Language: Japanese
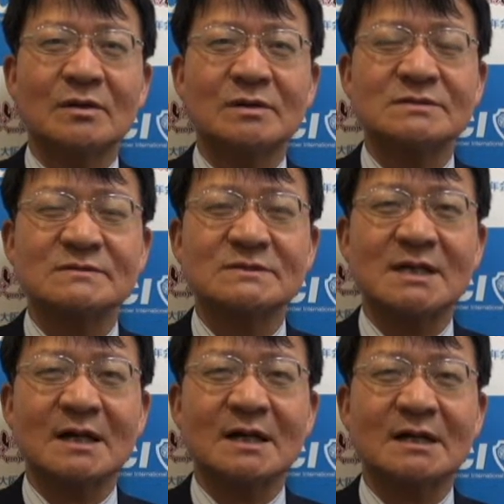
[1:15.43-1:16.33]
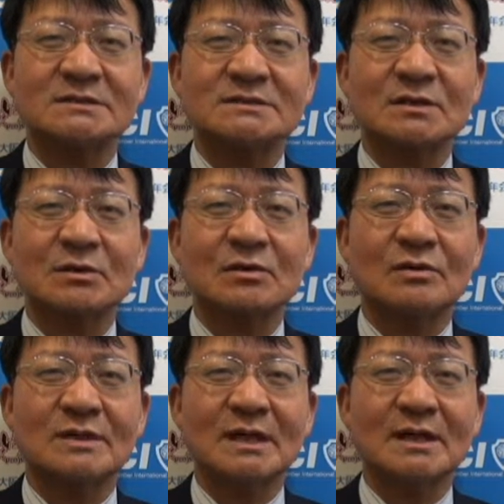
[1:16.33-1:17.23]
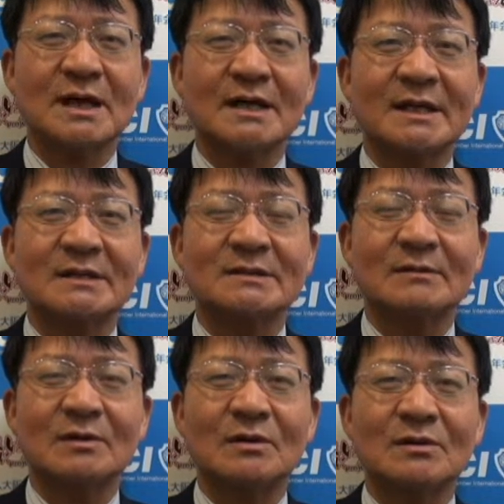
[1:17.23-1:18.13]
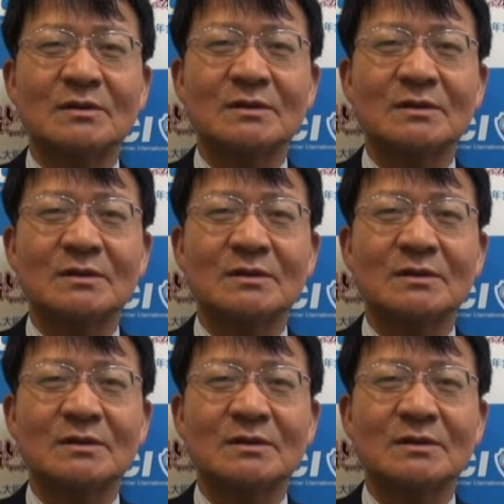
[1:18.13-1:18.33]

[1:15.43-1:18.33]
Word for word: 小泉さんが首相を5年間やっても